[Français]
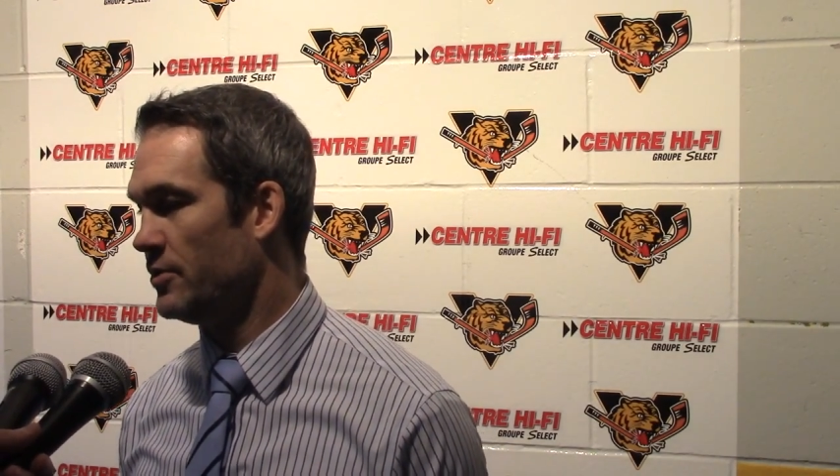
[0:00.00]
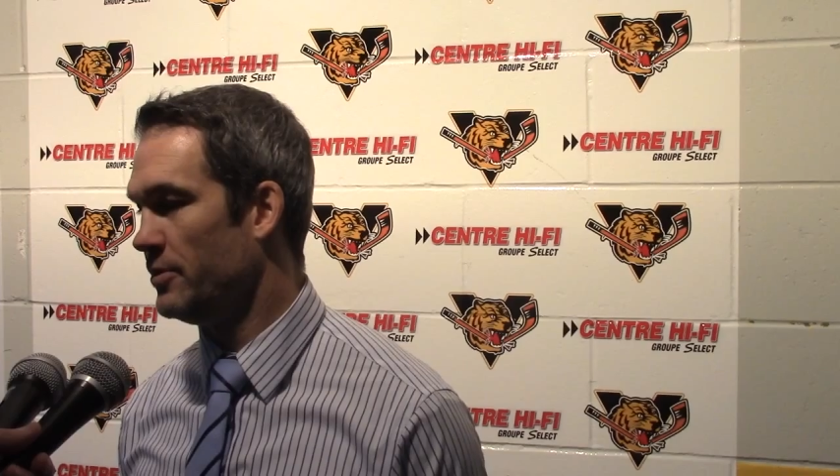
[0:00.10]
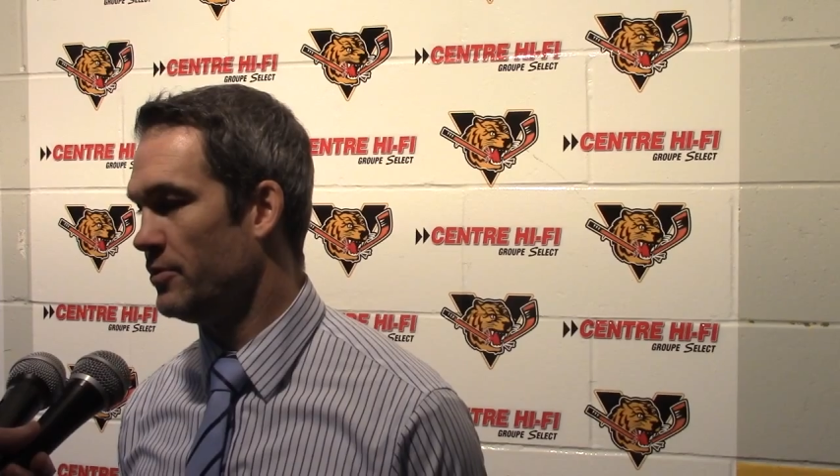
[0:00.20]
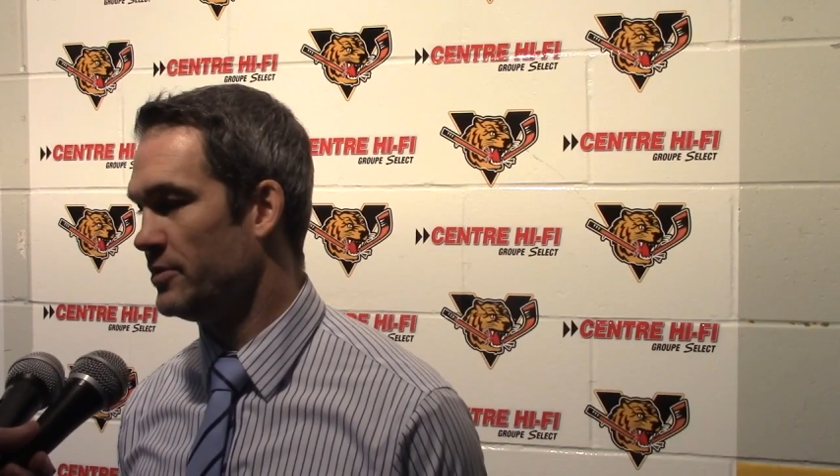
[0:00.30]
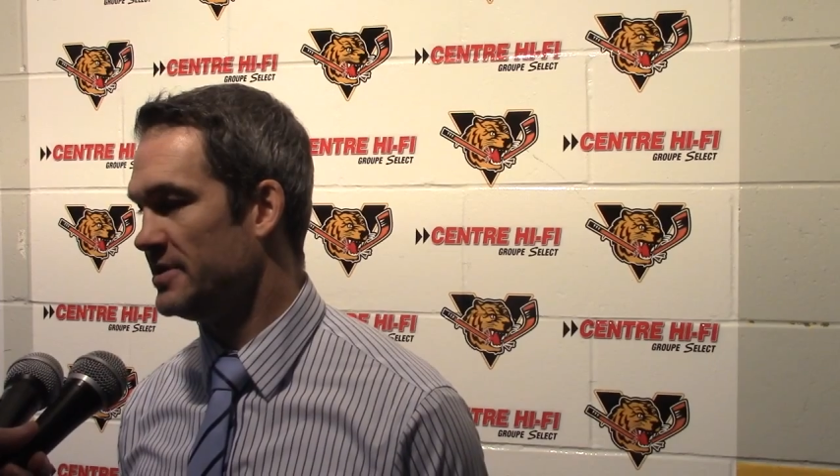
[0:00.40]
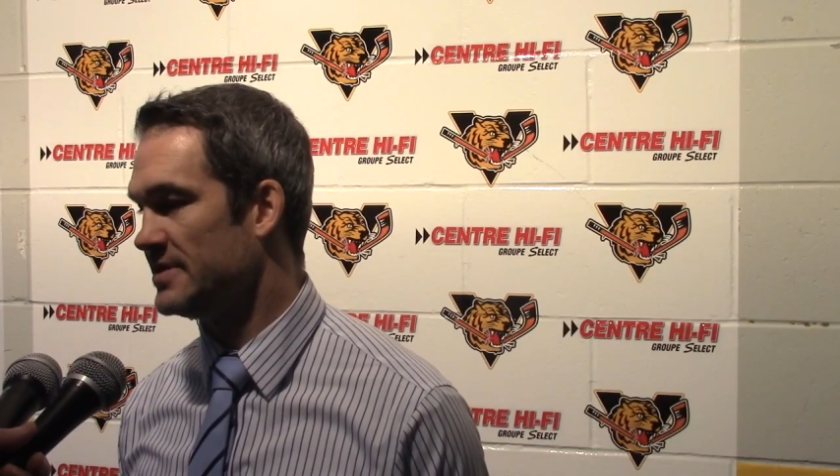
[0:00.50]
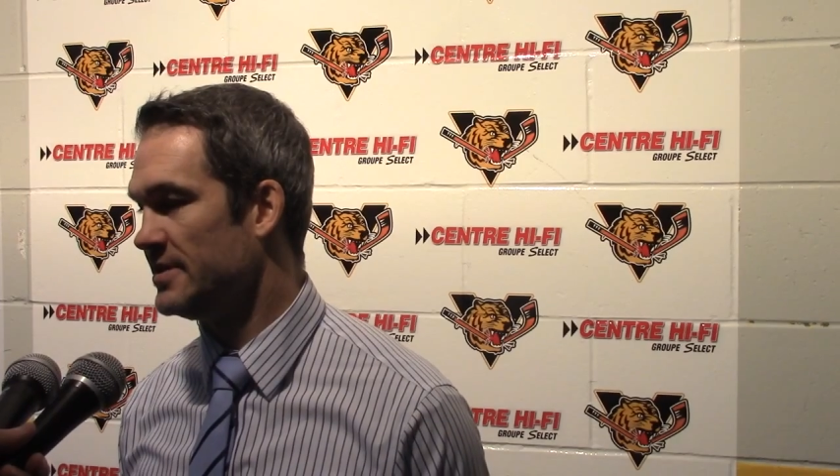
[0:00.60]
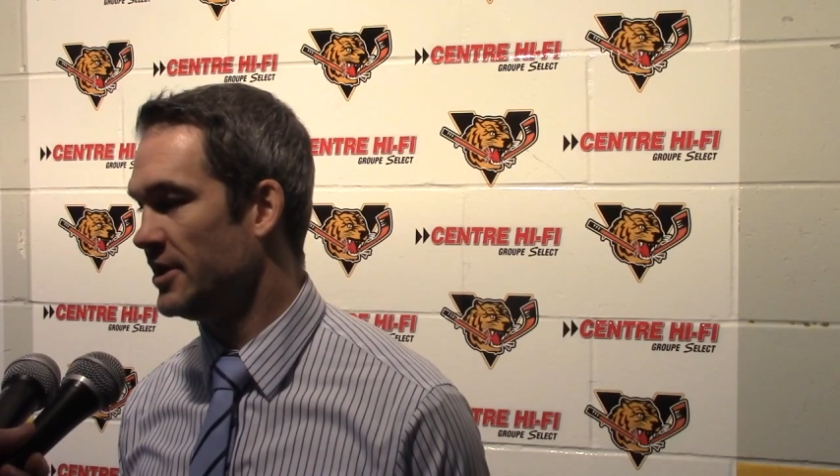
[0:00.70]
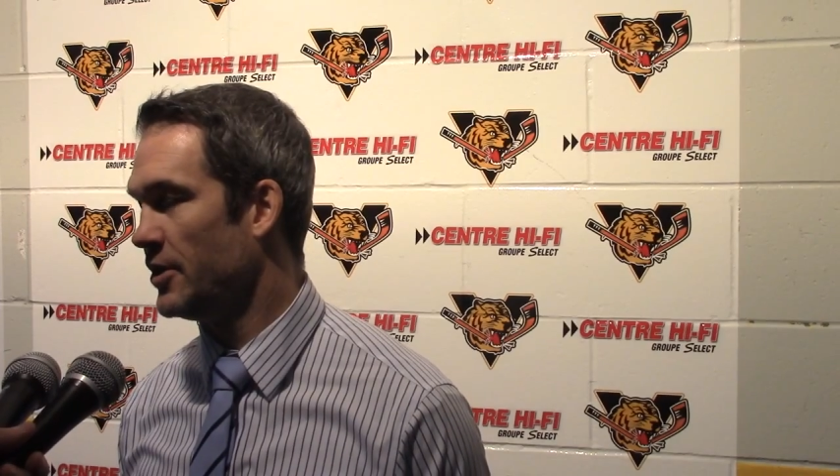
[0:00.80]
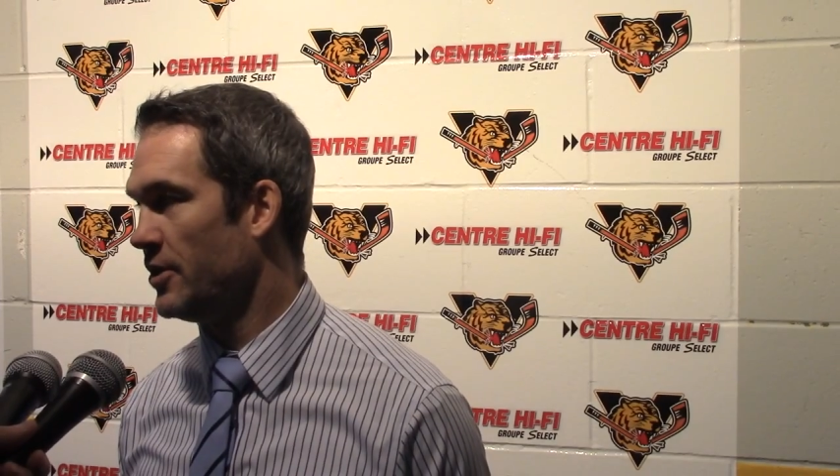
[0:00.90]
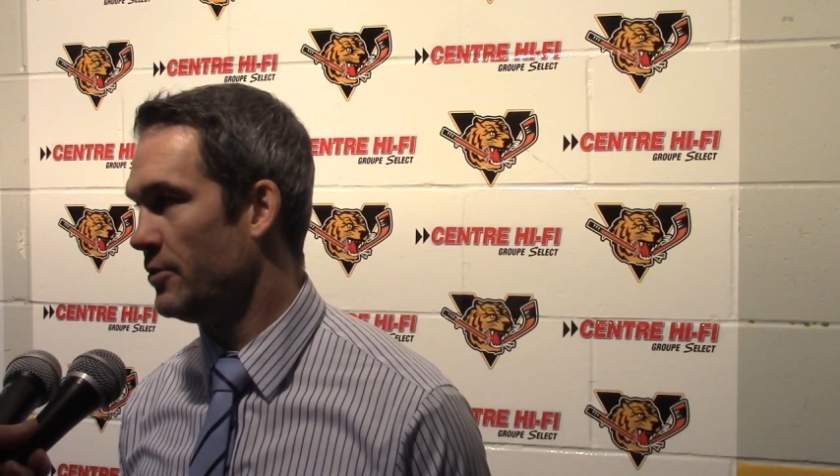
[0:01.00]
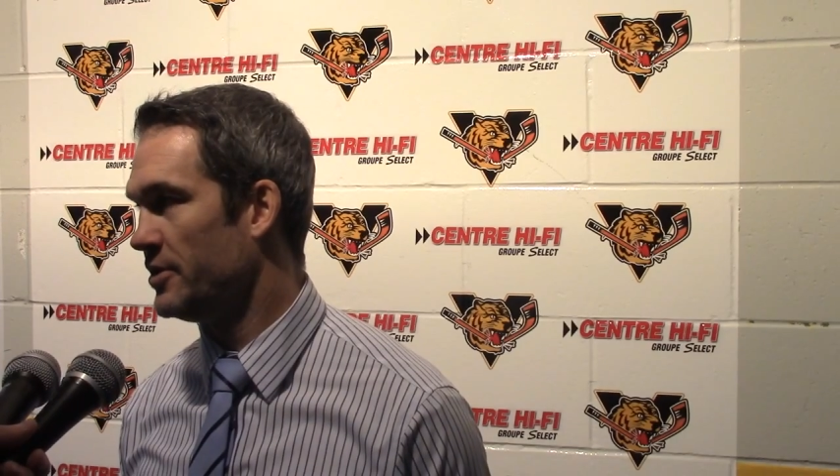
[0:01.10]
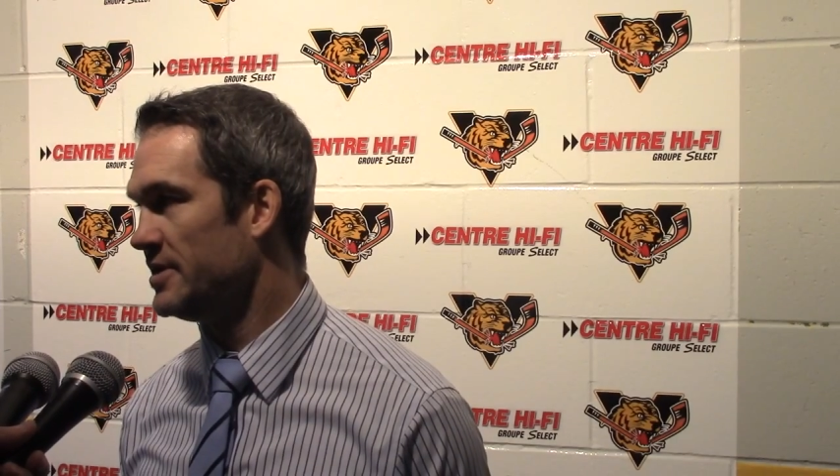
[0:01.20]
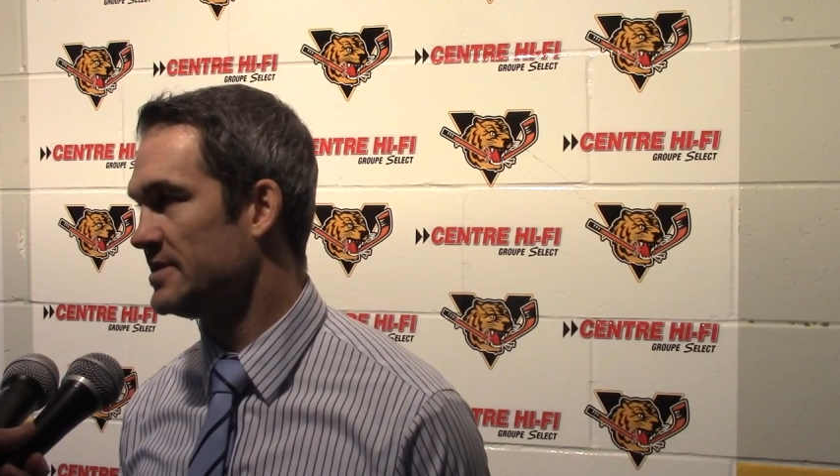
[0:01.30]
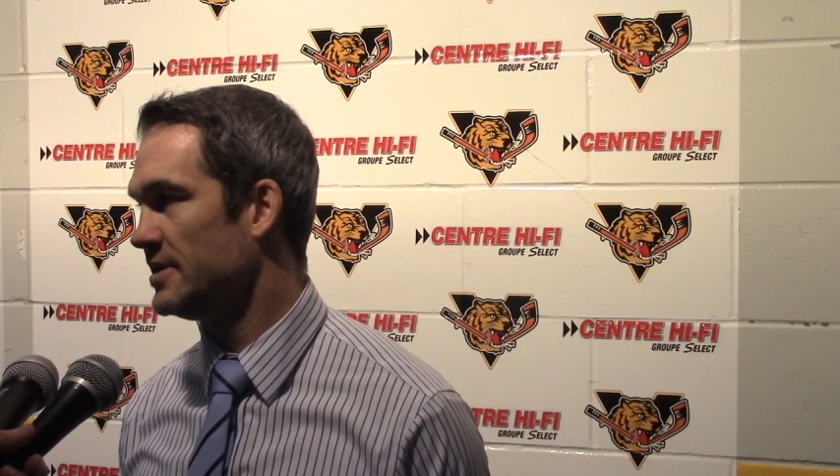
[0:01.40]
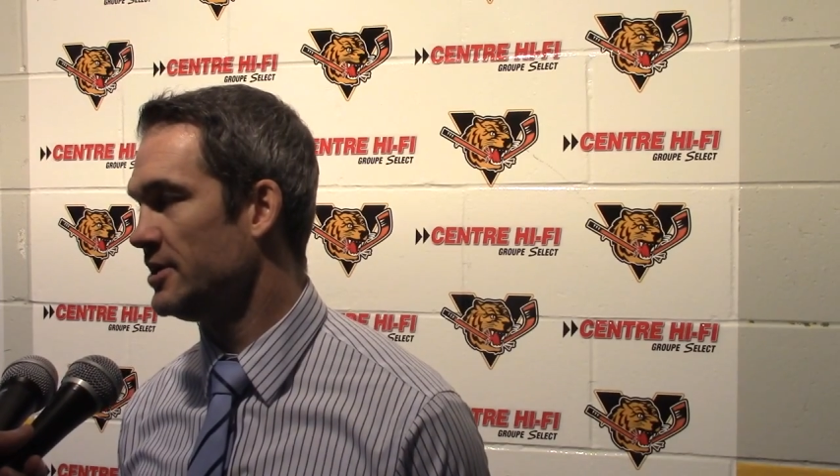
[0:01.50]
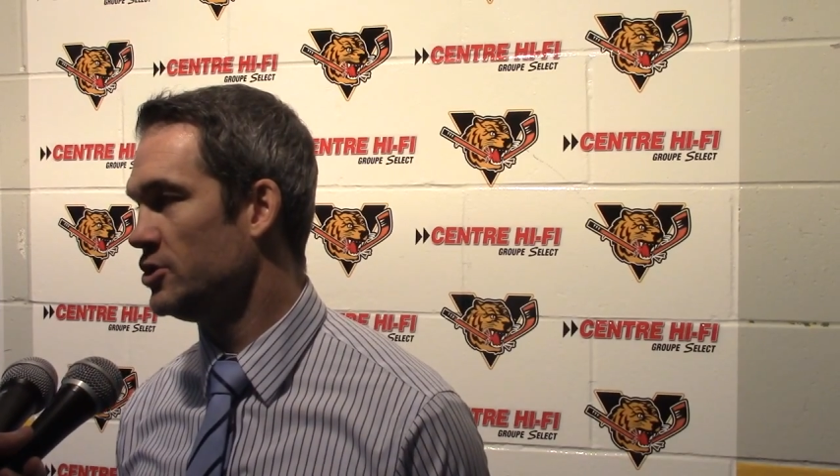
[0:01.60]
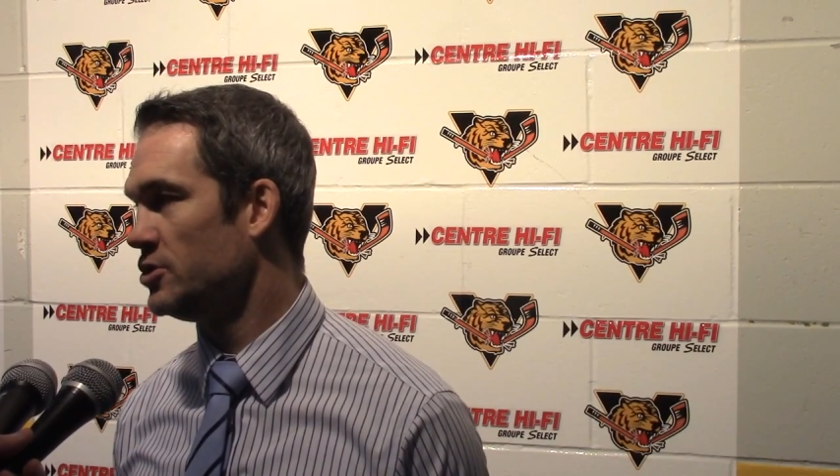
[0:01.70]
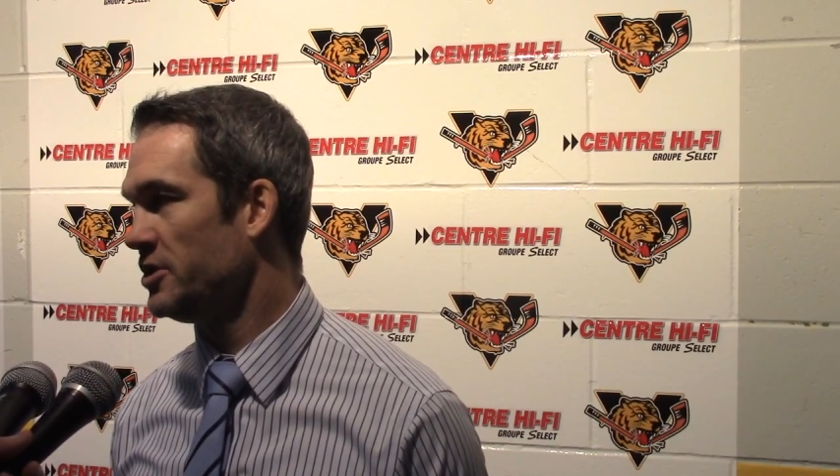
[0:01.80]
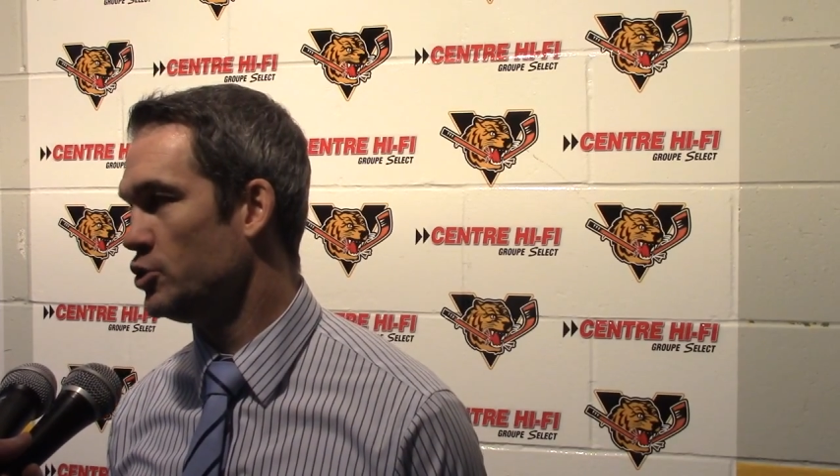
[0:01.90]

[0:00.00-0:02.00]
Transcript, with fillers: ils décidé a décidé qu'il ne